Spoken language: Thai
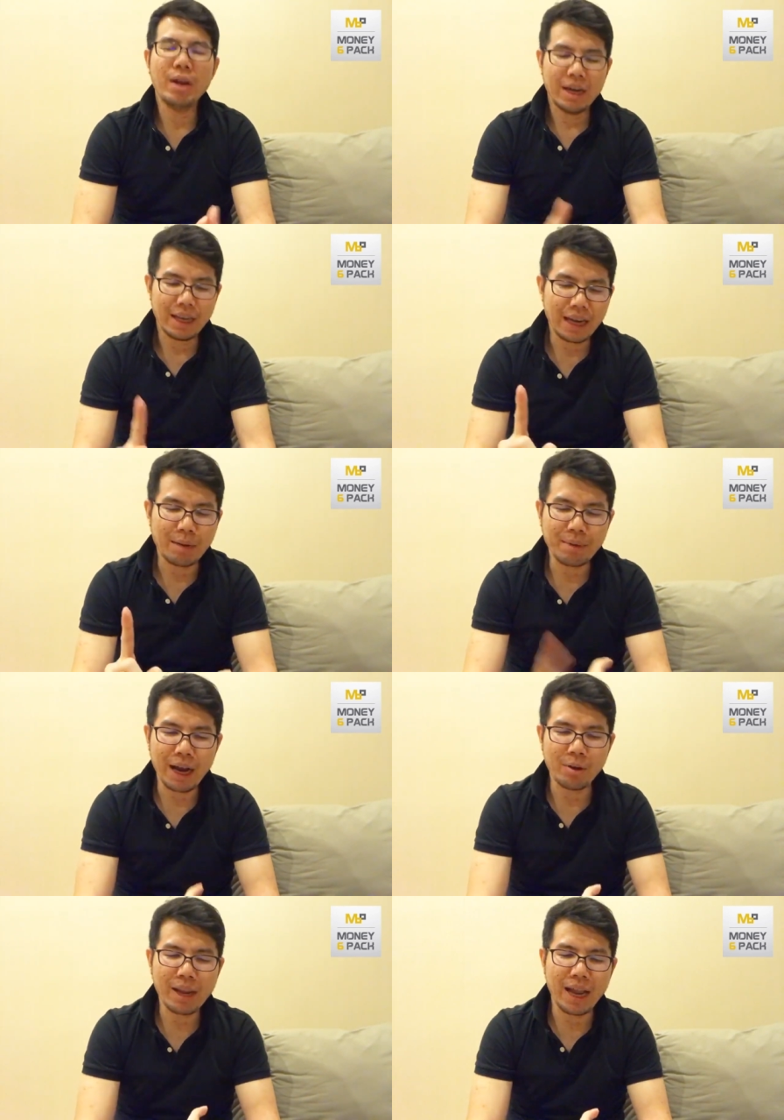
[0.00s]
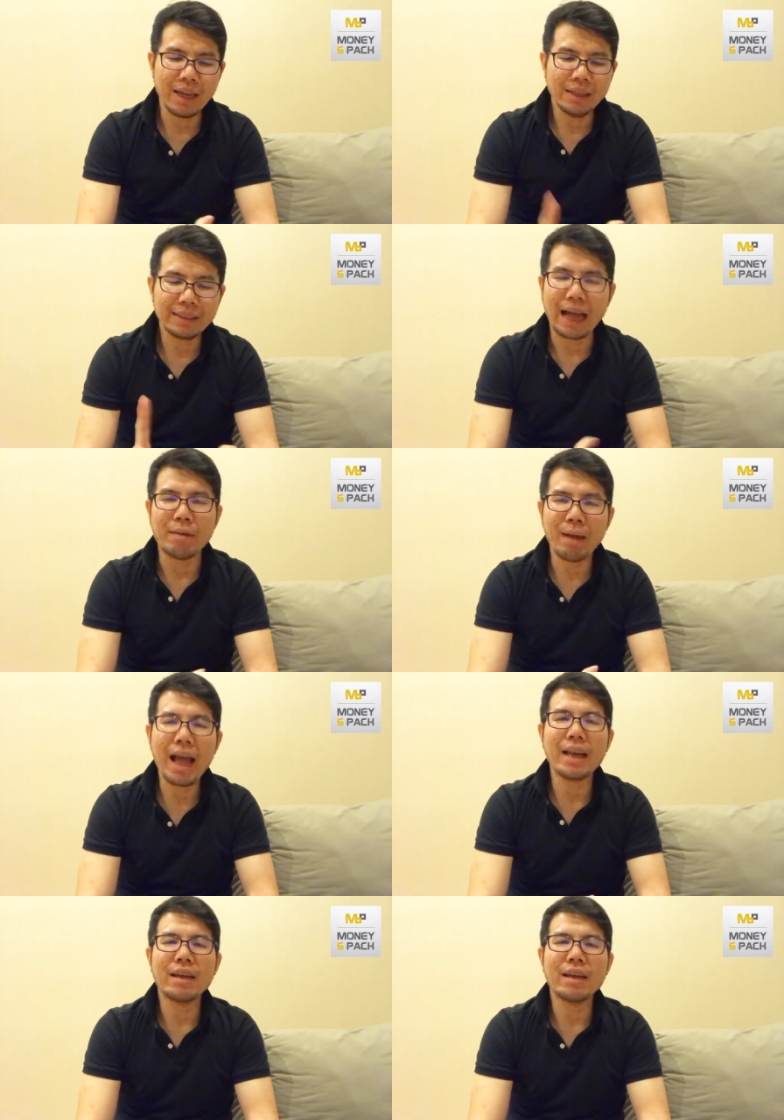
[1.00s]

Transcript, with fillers: และจะทำให้เขาเนี่ยสามารถ